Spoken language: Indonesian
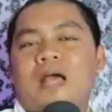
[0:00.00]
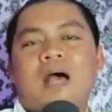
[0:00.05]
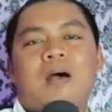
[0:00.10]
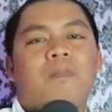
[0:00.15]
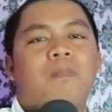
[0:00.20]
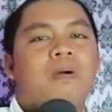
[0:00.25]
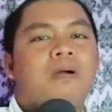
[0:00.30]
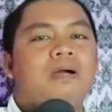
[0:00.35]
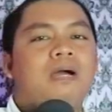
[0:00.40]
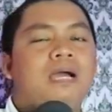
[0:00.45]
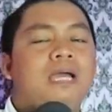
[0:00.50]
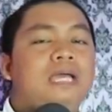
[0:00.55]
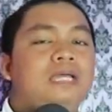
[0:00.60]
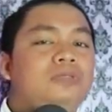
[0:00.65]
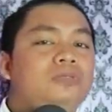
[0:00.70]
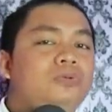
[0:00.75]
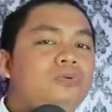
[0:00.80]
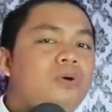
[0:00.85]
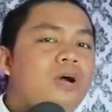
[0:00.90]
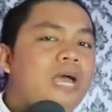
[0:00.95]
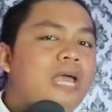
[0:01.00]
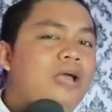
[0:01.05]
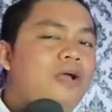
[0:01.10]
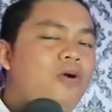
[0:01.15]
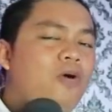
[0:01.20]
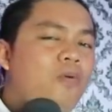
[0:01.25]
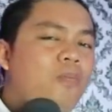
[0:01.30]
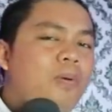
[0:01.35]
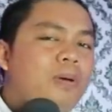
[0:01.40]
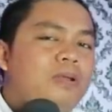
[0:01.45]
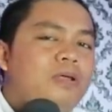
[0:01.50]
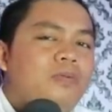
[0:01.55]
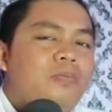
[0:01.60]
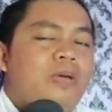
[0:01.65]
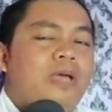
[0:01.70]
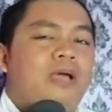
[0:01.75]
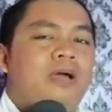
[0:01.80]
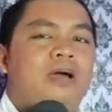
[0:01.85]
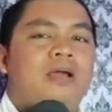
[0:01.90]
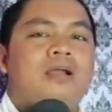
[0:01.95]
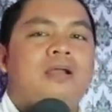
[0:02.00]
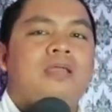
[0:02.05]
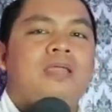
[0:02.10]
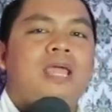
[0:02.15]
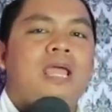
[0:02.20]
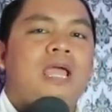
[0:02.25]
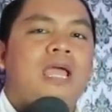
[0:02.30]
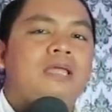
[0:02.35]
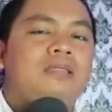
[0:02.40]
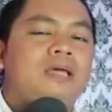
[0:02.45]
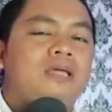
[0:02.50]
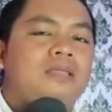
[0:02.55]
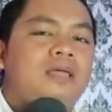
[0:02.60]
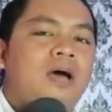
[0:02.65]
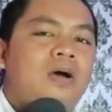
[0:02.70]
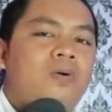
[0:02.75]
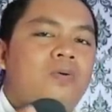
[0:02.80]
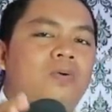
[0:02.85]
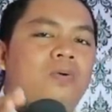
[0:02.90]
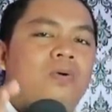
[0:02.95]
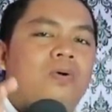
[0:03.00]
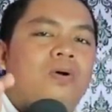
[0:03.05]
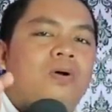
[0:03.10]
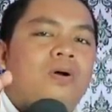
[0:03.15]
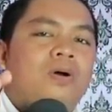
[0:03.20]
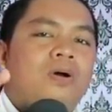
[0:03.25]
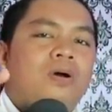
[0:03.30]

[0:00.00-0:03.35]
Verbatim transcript: Apakah itu Aiko Vanderpeken Yang kita tahu,